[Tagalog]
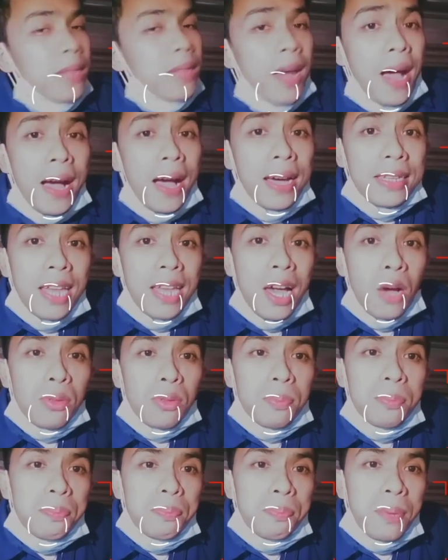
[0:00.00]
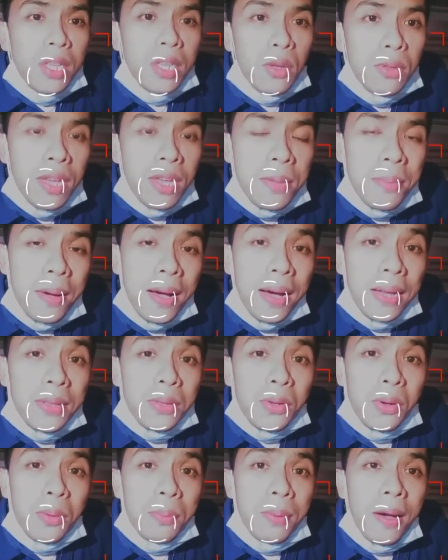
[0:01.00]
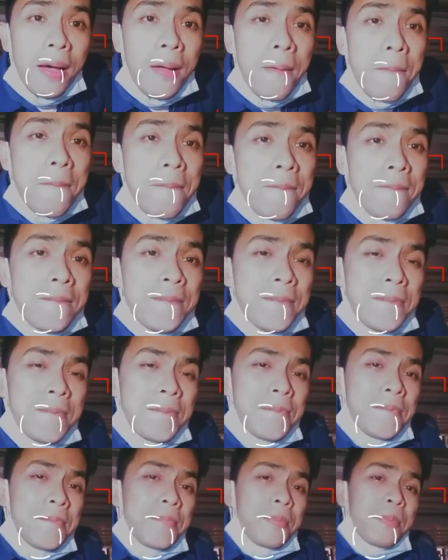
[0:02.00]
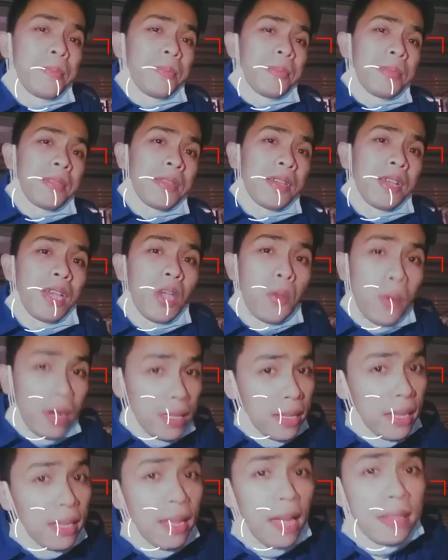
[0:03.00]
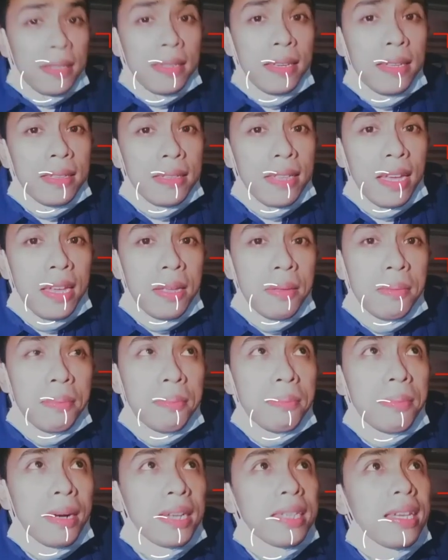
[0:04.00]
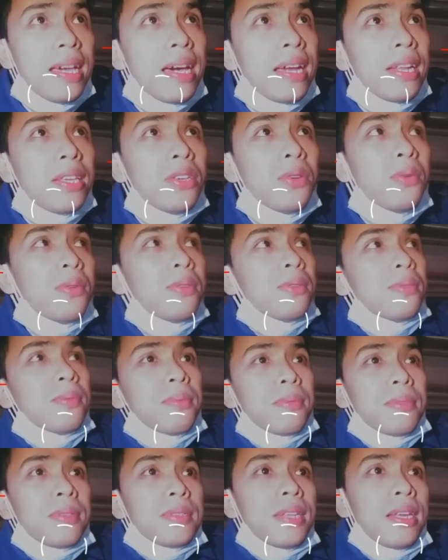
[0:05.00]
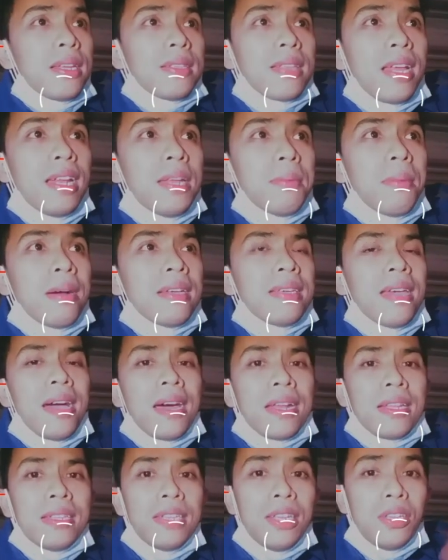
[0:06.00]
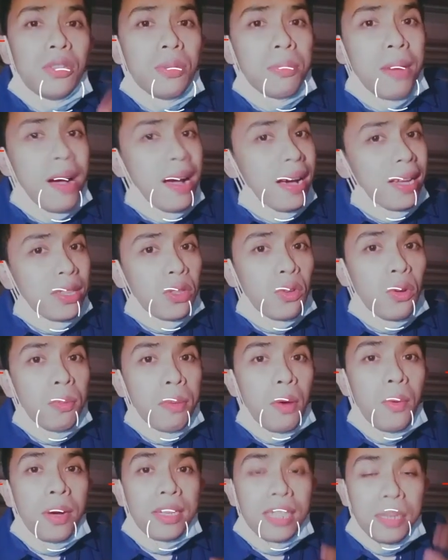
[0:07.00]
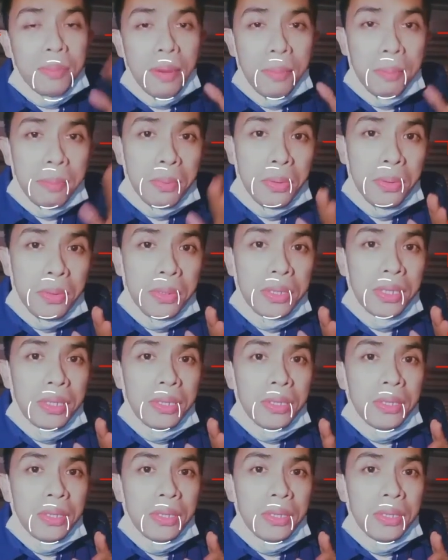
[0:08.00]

Nakakatakot panahon ng mga katropa eh, wag na natin hintayin mangyari yung sa Italy mangyari dito mga katropa. Wag naman po.